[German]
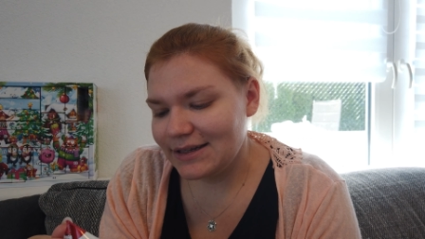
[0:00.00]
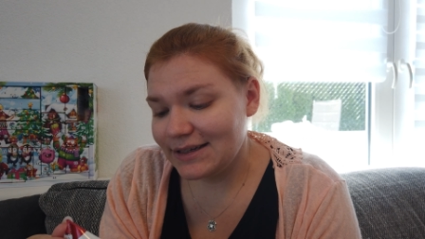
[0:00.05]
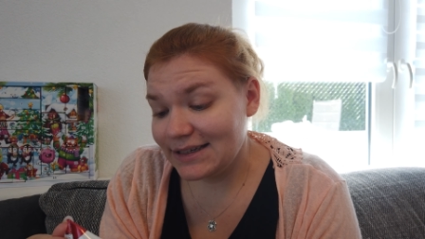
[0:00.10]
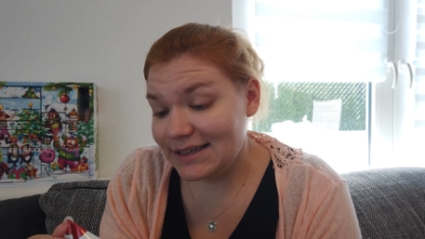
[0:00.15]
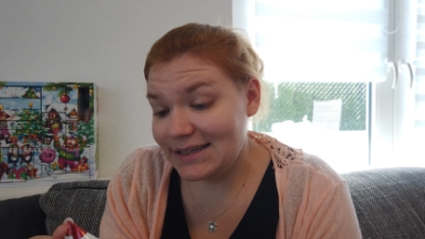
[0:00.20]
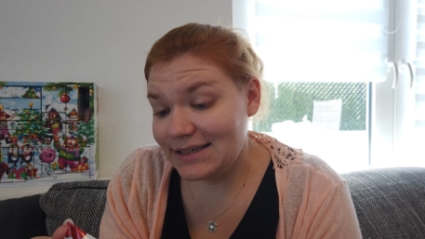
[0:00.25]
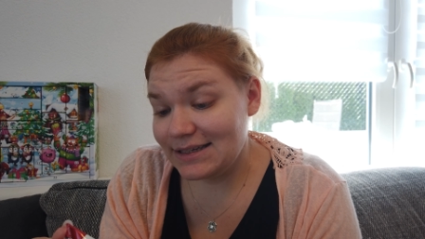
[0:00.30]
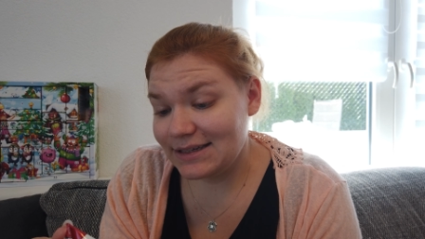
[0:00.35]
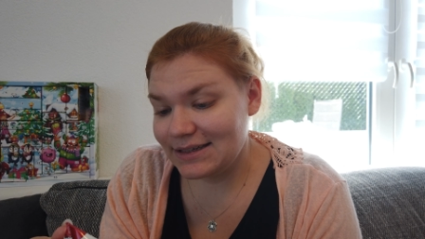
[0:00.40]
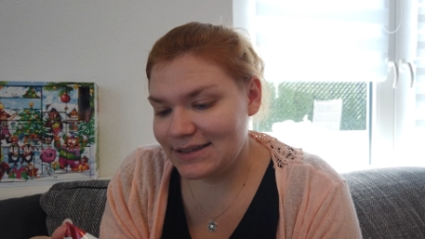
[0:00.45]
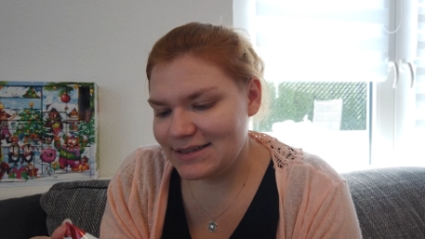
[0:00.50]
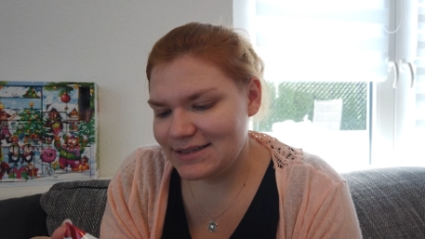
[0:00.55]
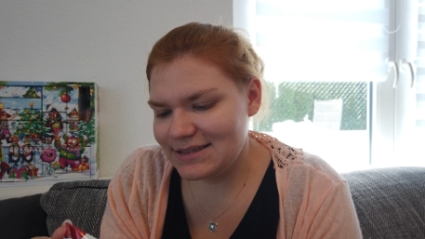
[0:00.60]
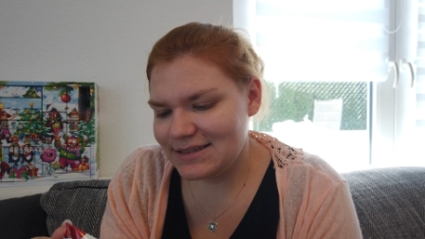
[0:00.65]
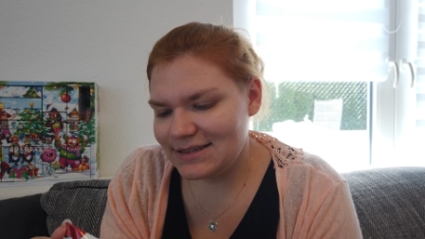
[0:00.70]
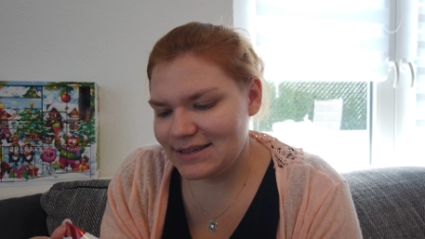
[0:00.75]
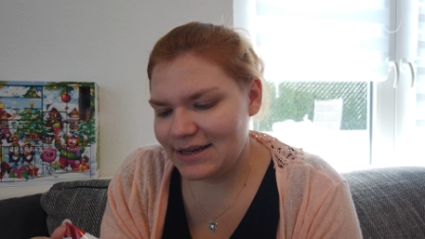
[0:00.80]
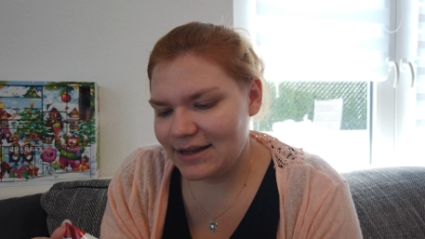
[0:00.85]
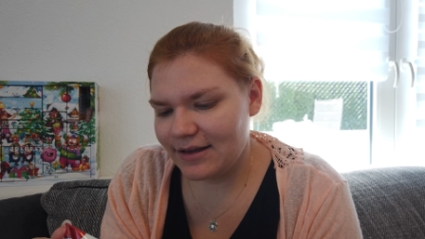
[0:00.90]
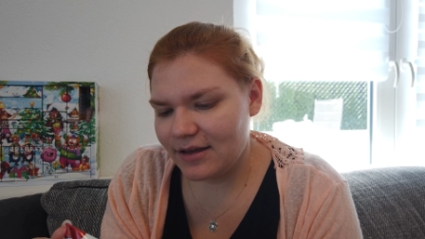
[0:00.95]
Riecht
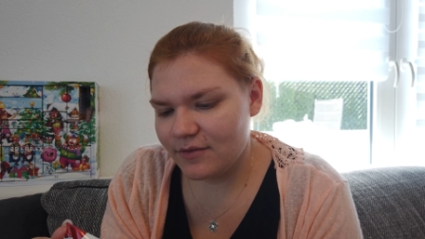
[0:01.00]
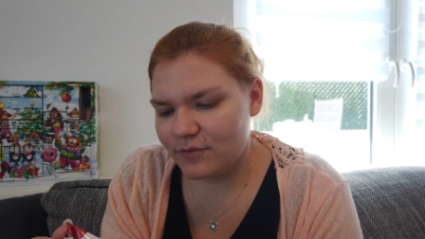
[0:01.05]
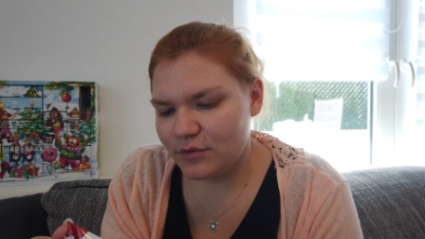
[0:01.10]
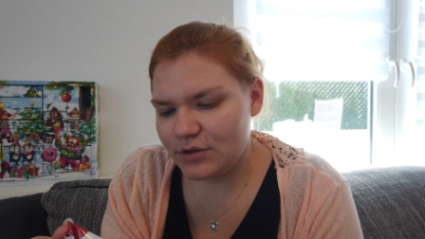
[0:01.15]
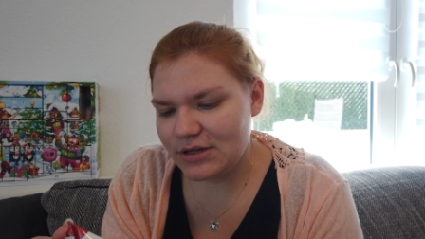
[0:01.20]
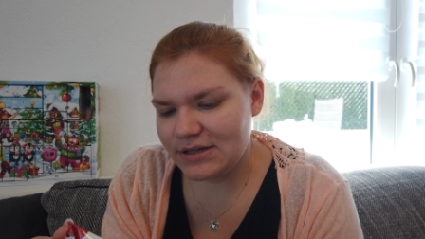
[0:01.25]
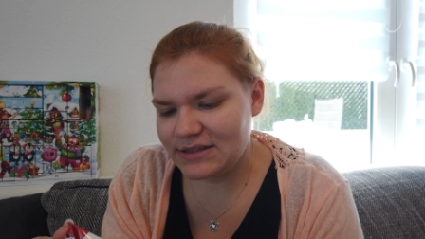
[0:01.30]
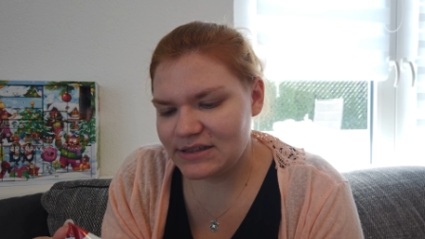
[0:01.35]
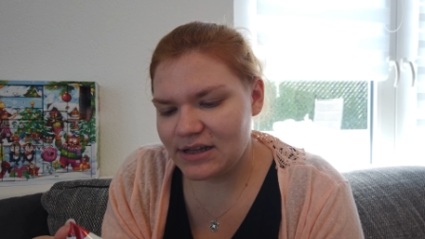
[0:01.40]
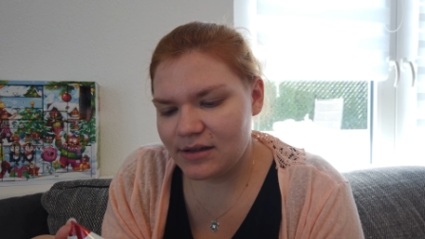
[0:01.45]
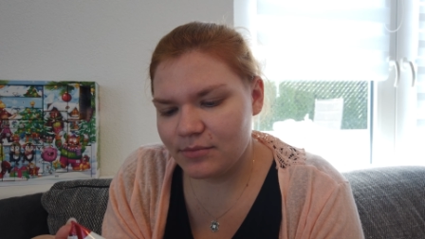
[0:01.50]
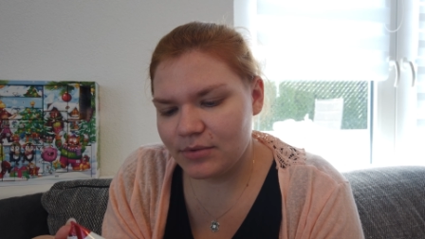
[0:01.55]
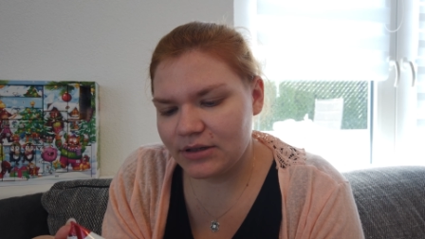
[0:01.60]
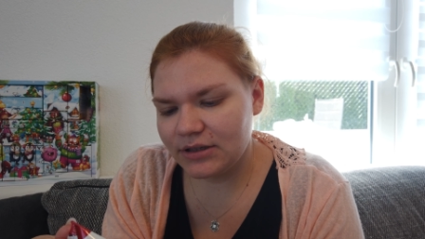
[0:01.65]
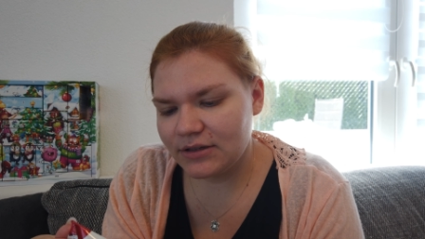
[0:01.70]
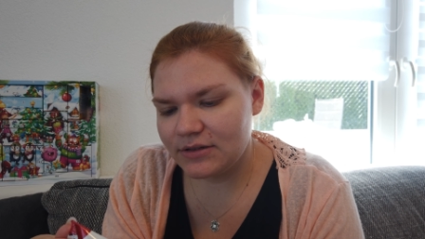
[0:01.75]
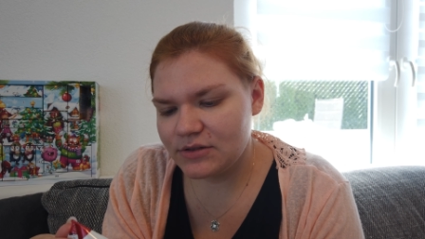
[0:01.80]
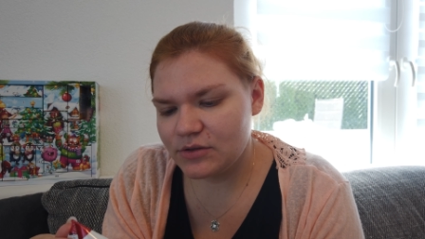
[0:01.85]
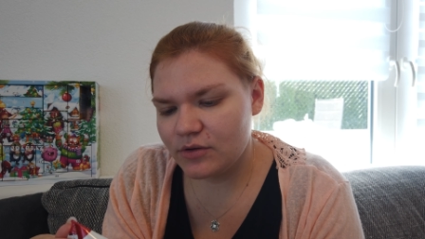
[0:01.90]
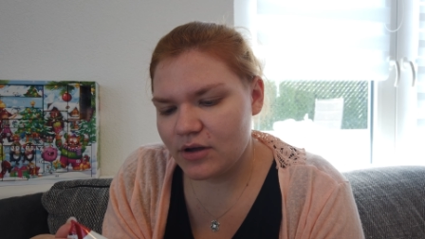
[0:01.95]
richtig lecker, würde ich selber
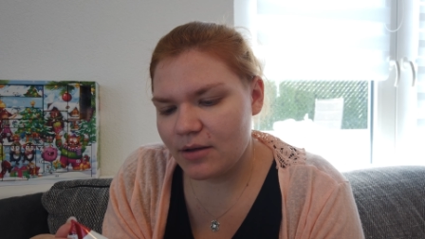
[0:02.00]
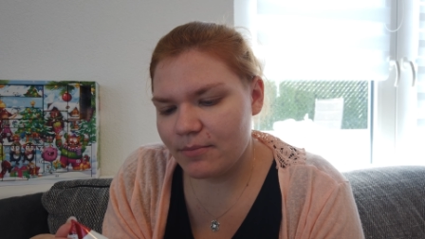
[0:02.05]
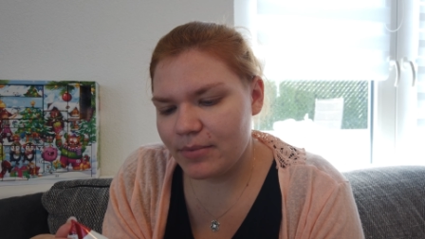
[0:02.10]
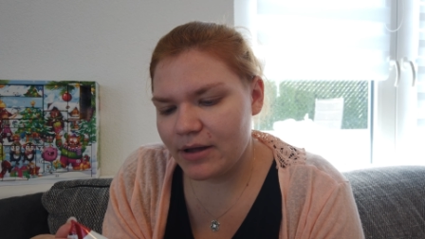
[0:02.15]
drin sogar